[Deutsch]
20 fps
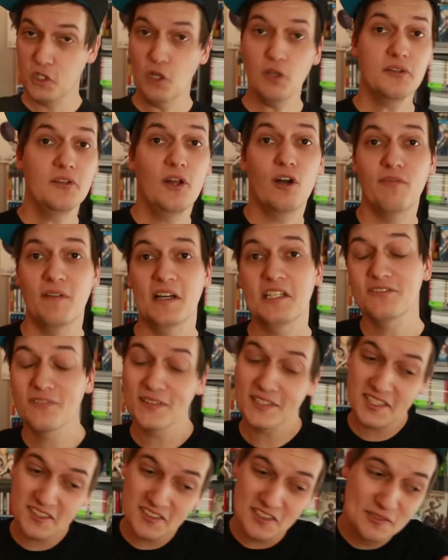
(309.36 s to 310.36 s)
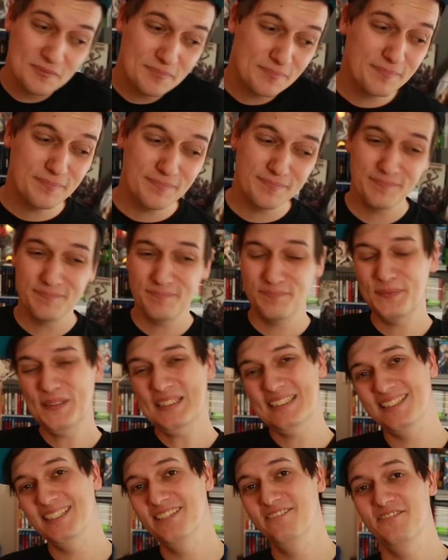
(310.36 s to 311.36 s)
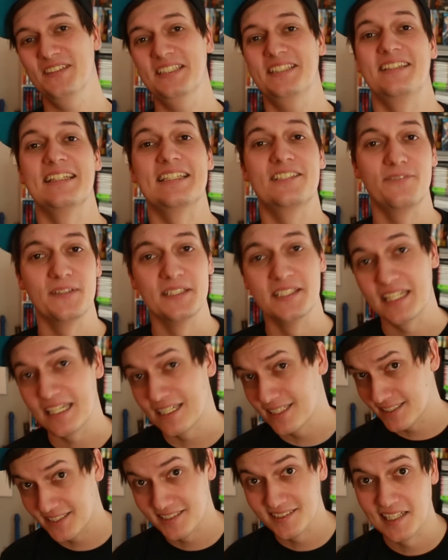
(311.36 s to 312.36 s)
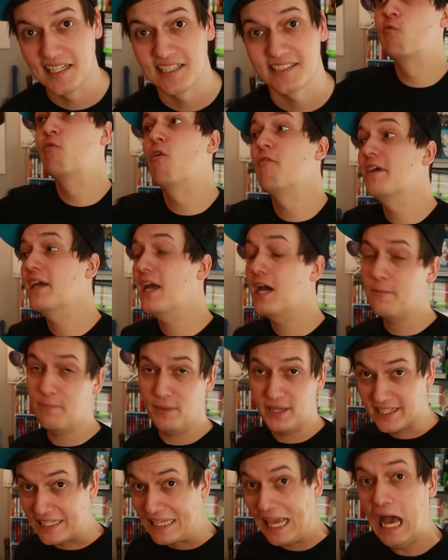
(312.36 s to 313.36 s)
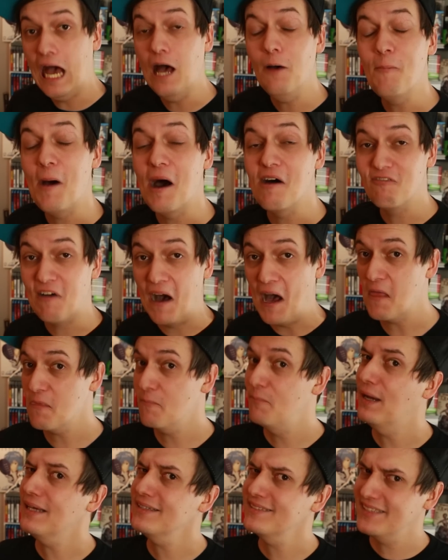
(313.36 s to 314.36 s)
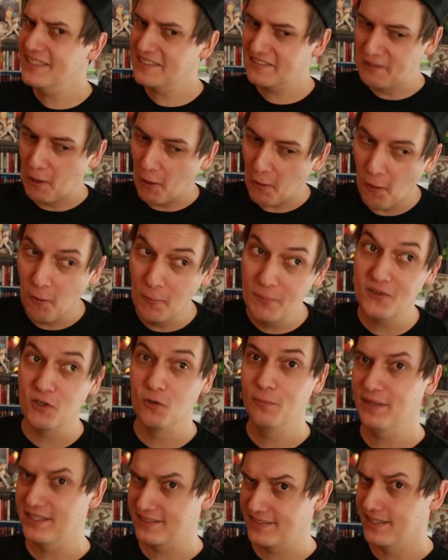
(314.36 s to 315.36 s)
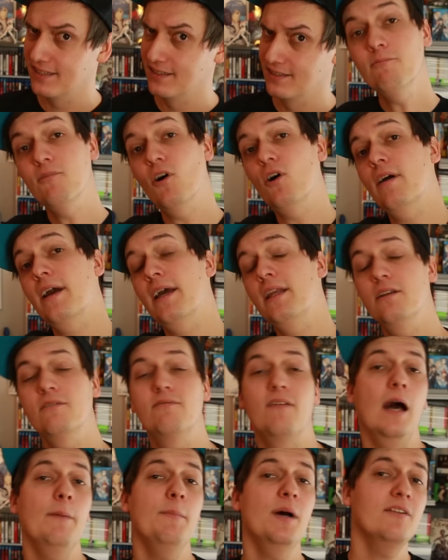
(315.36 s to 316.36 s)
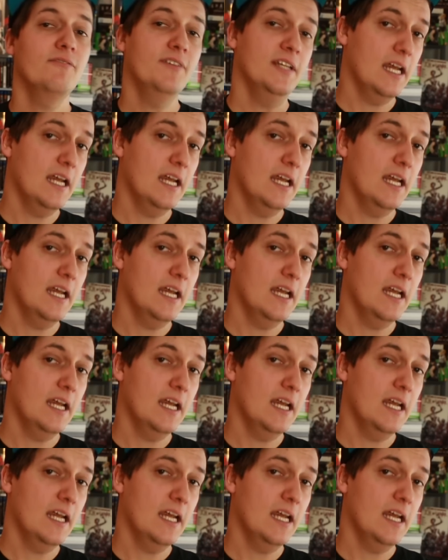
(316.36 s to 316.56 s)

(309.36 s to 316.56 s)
Schluss noch was, was ich so ein bisschen witzig finde, ehrlich gesagt. Und wo wir gerade bei Karma waren, passt das noch umso besser. Am Wochenende war mal